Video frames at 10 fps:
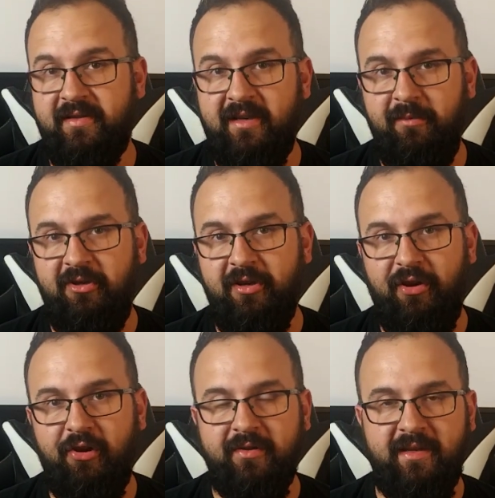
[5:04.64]
czasami
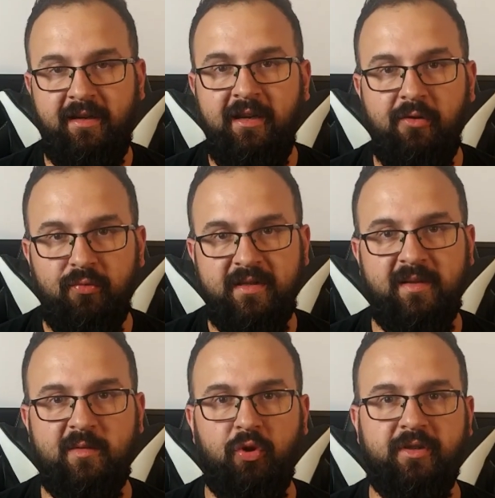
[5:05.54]
sięgająca
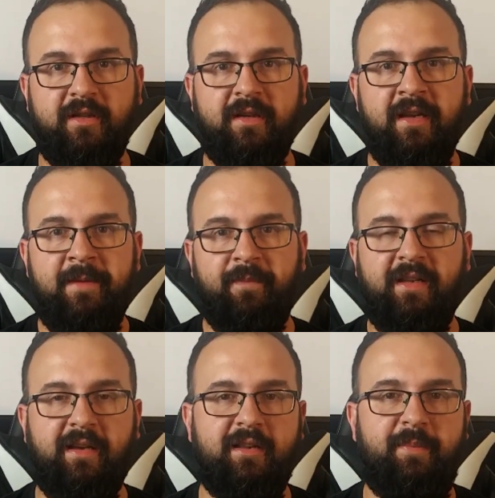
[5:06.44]
kilkuset złotych
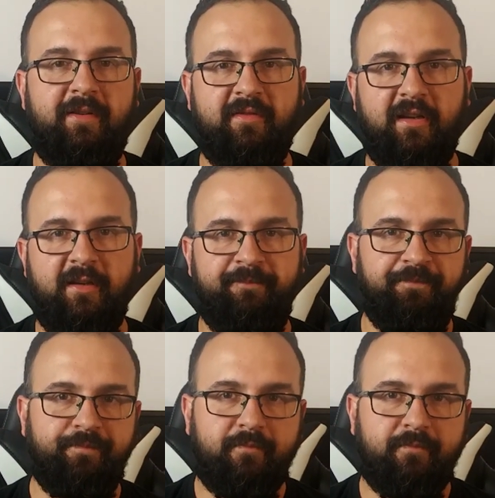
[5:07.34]
i tak naprawdę